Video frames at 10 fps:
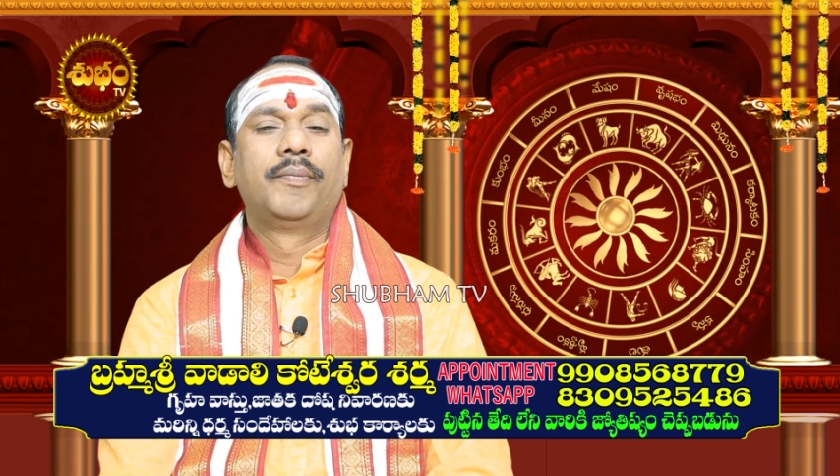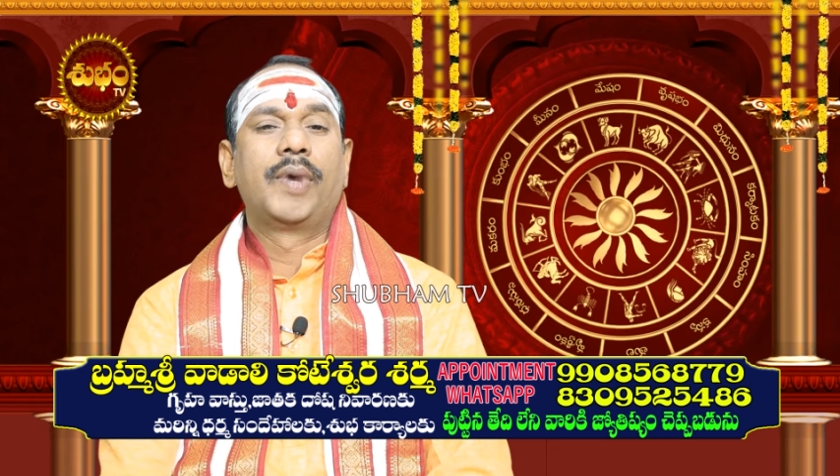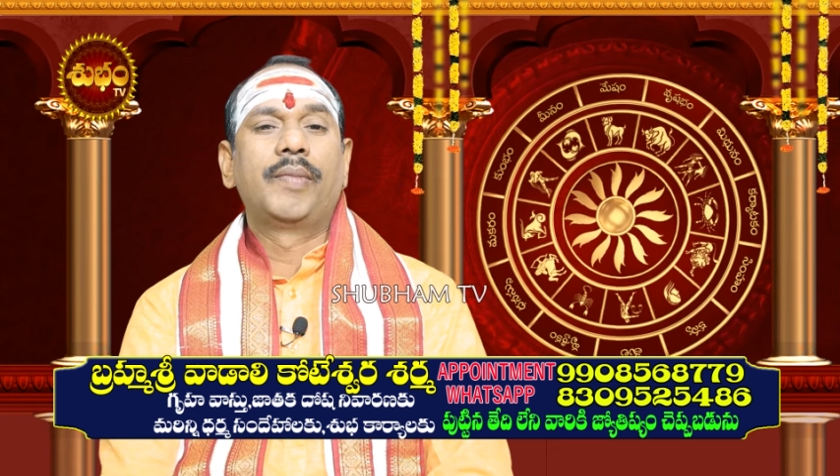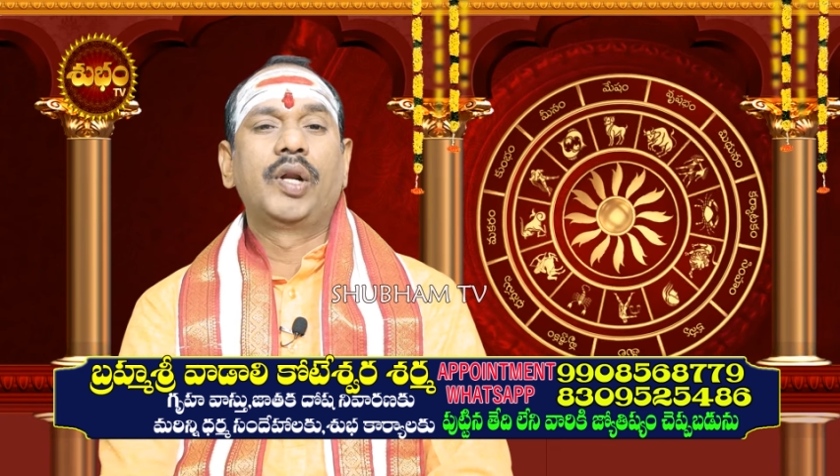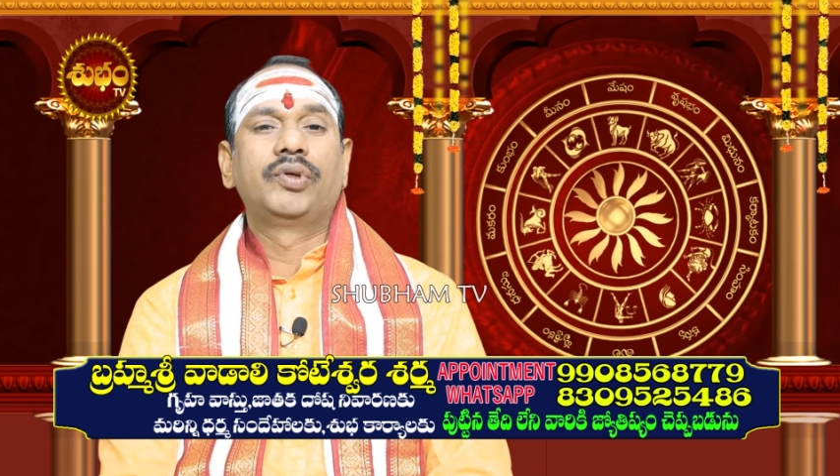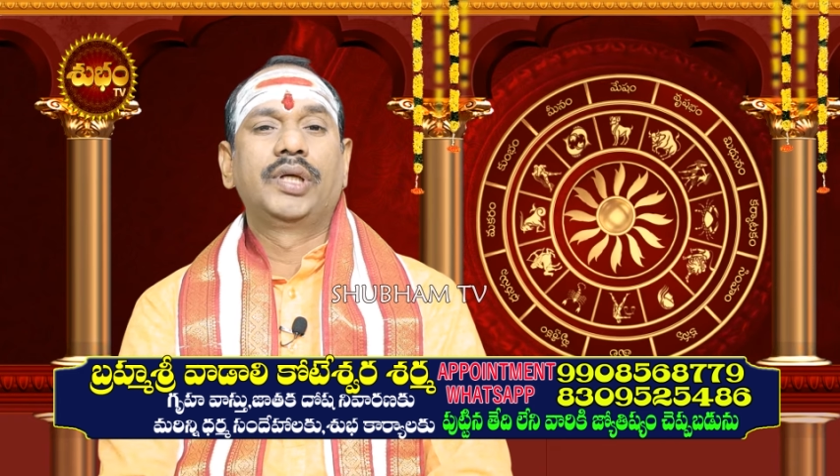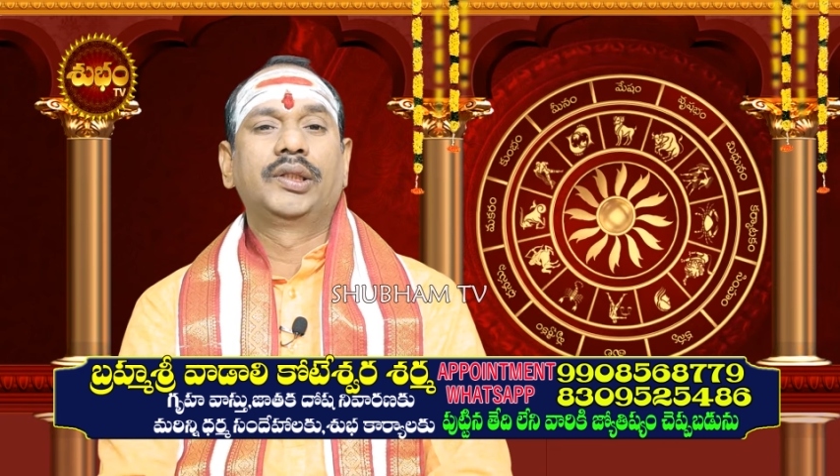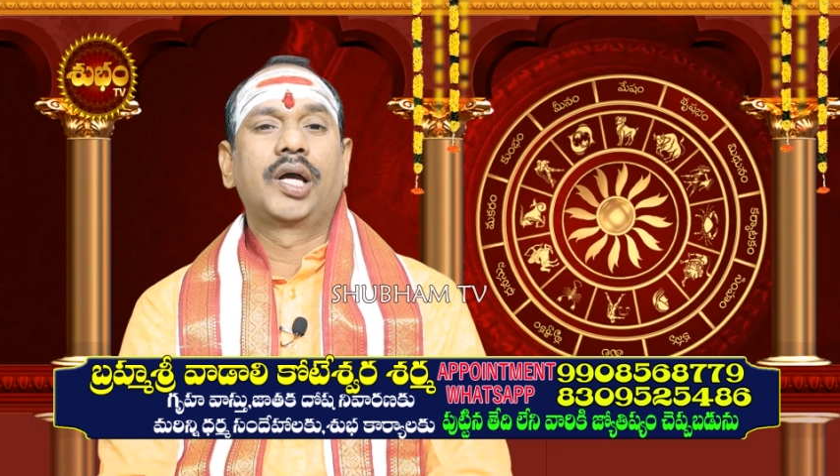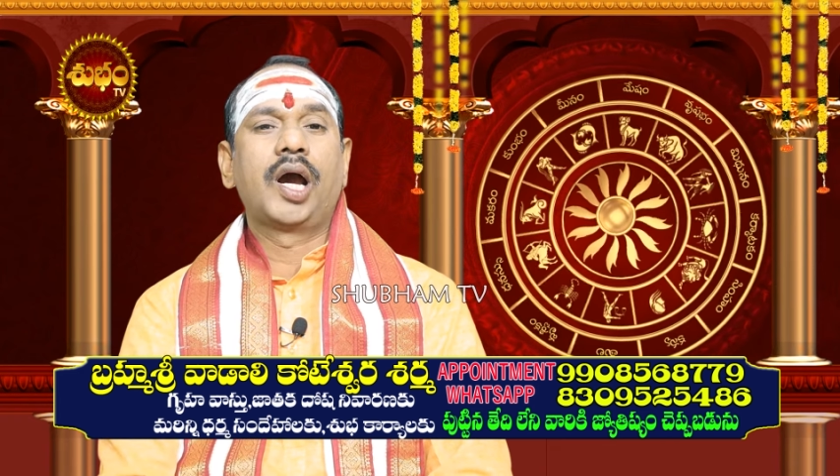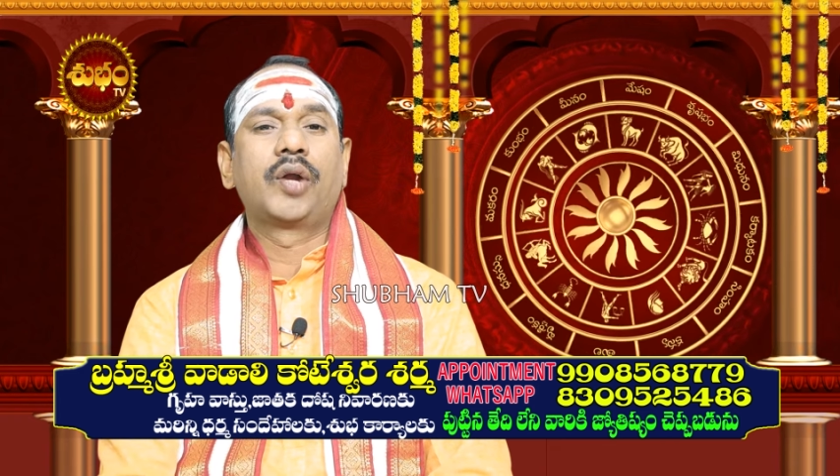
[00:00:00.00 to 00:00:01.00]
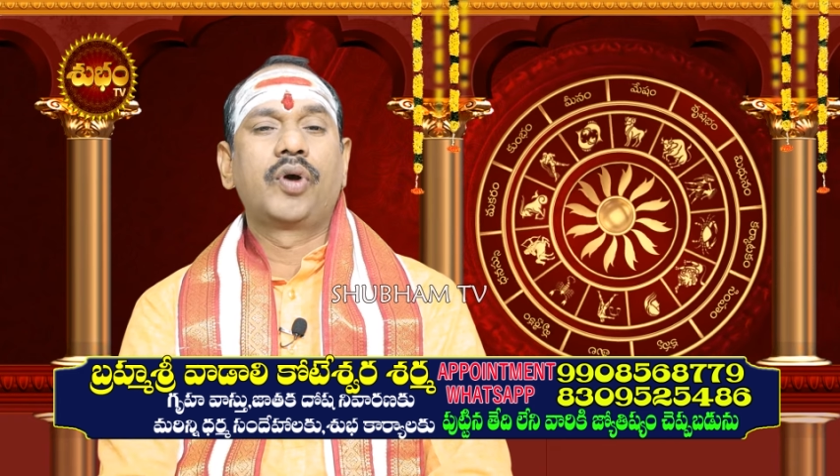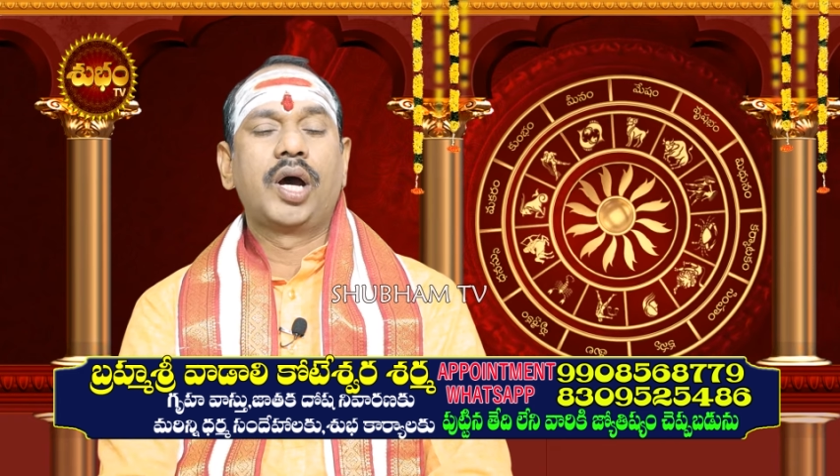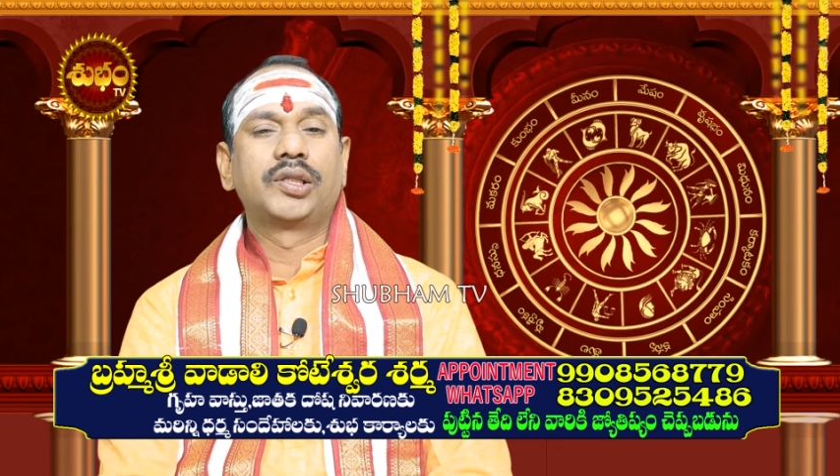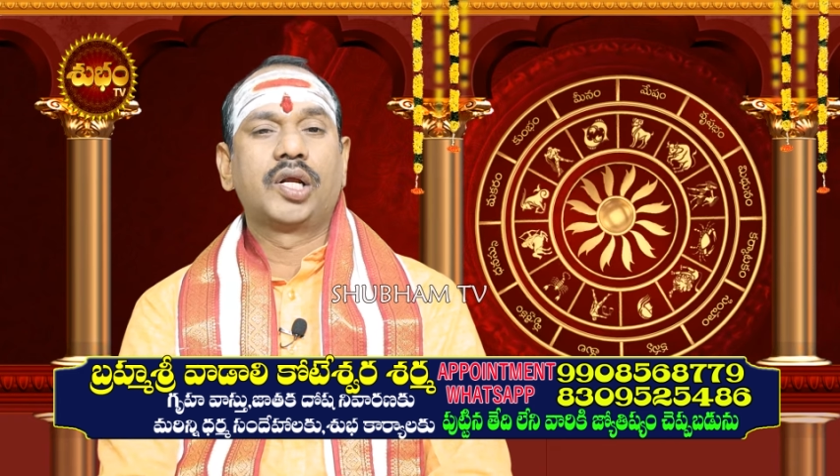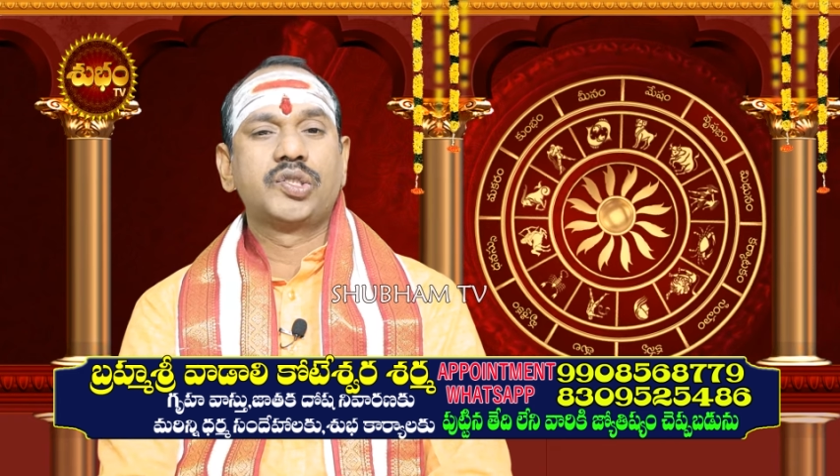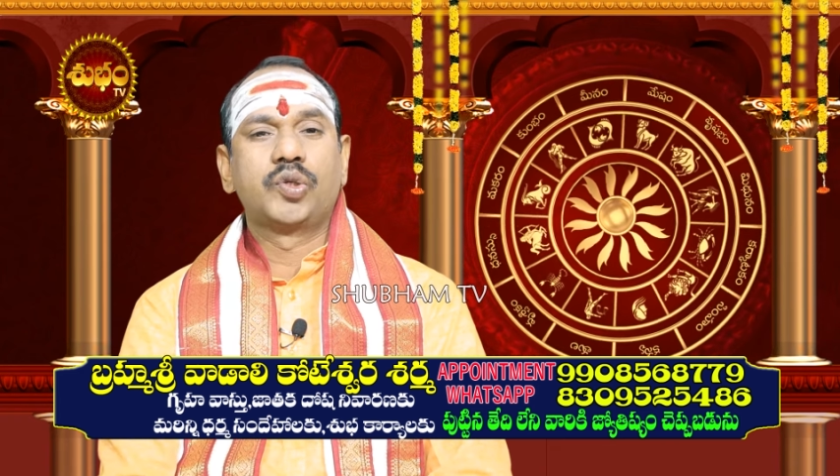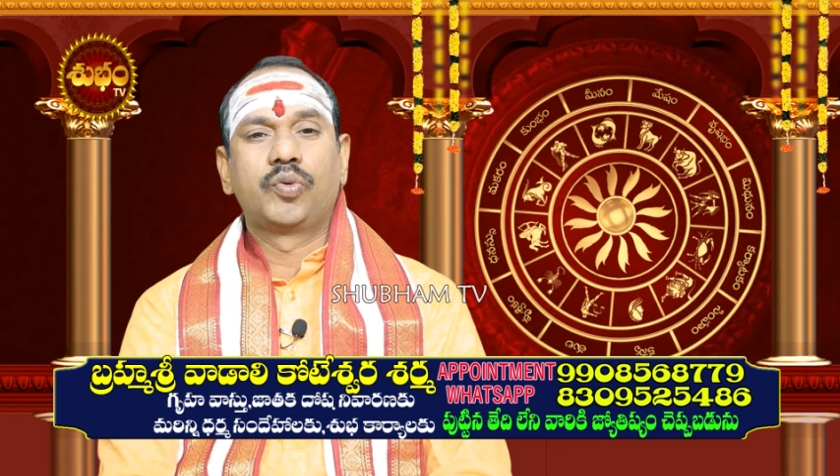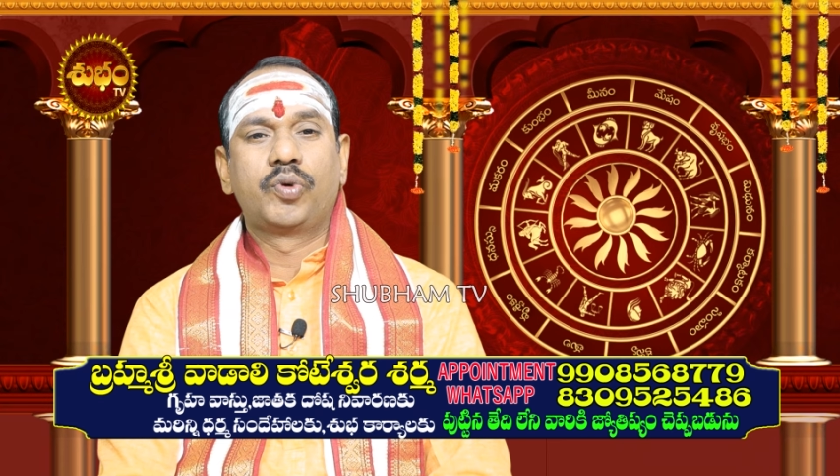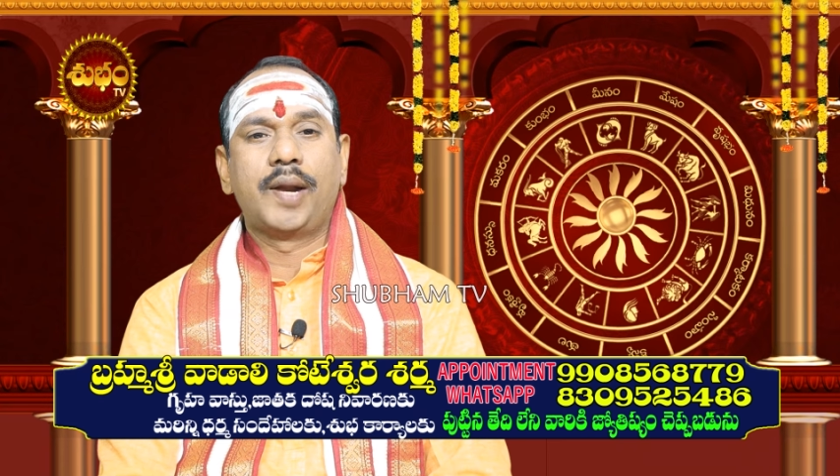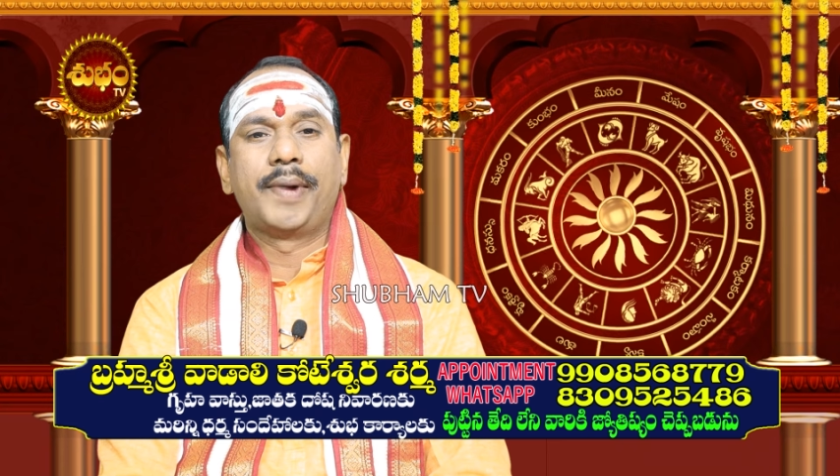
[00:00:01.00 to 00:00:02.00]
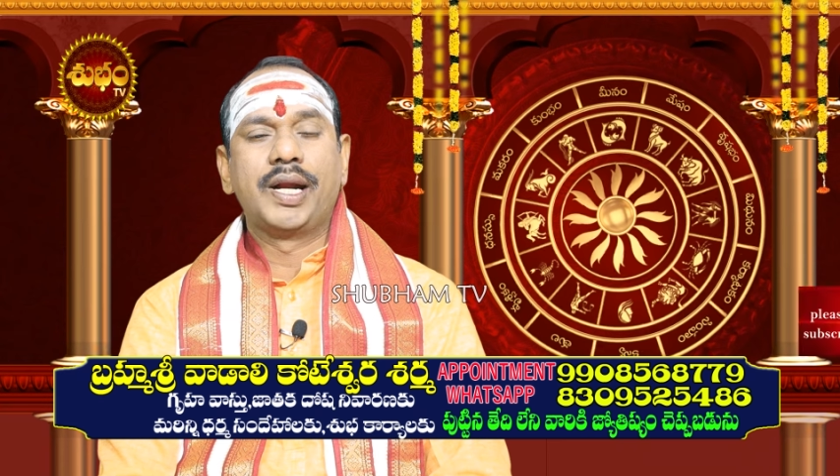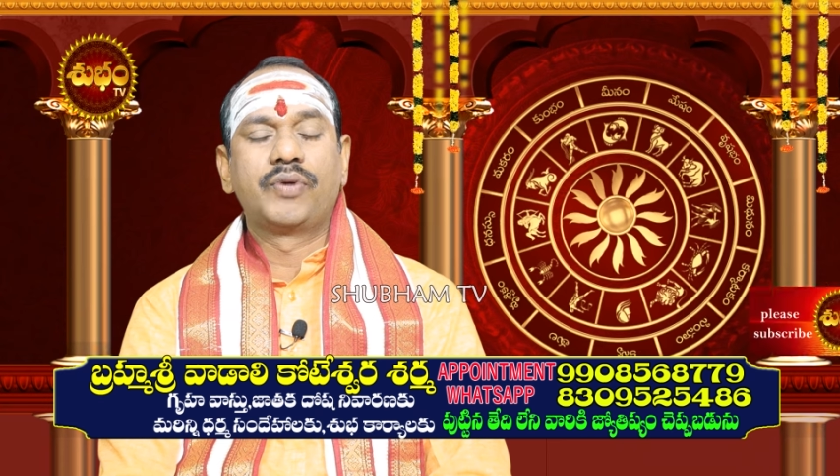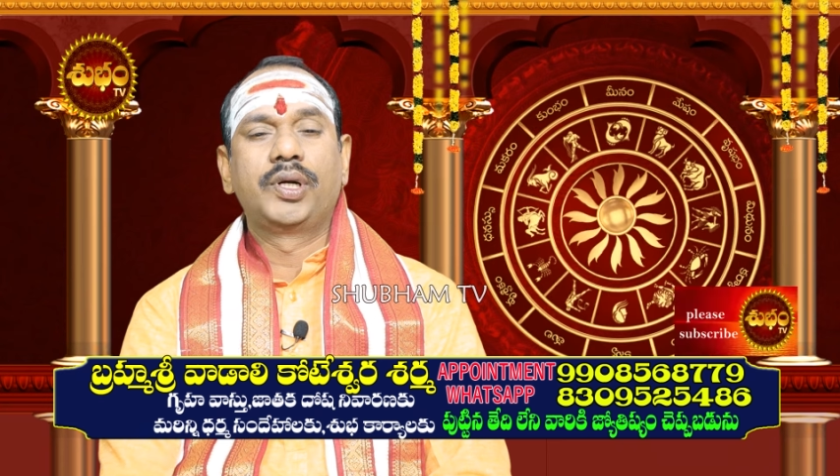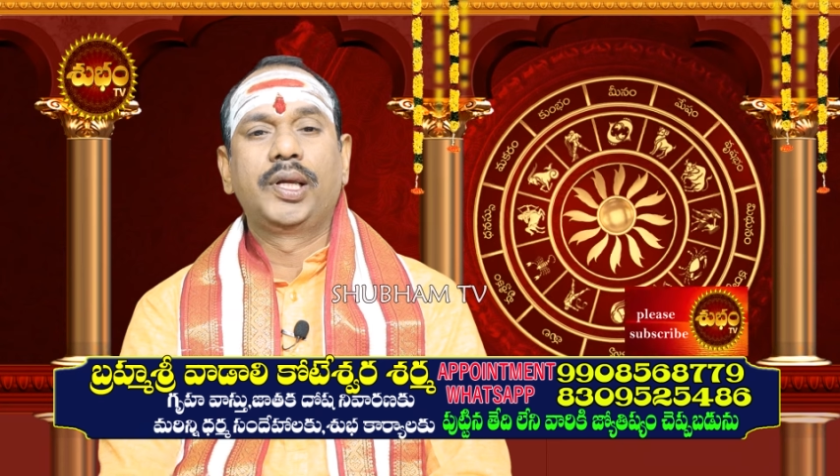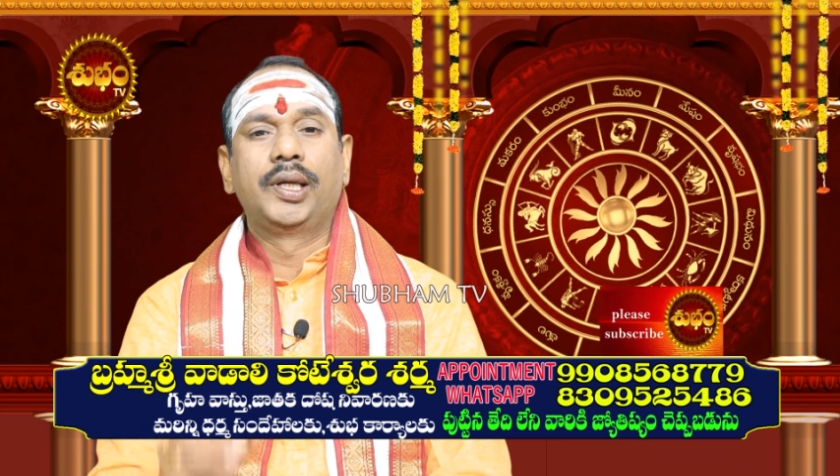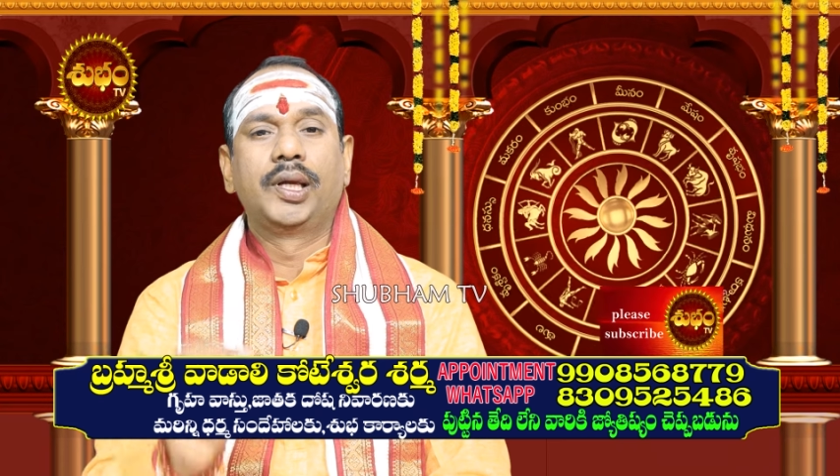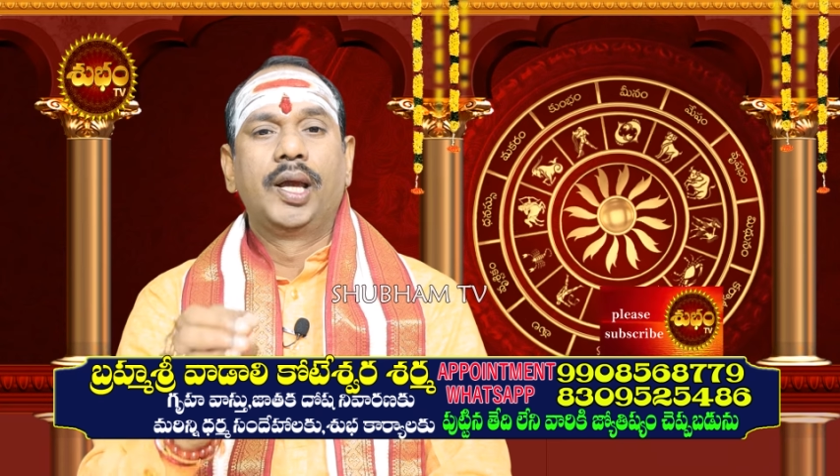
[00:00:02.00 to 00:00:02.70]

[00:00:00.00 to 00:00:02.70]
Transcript: మమ్మల్ని ఎంతగానో ఆదరిస్తూ ఉండబడినటువంటి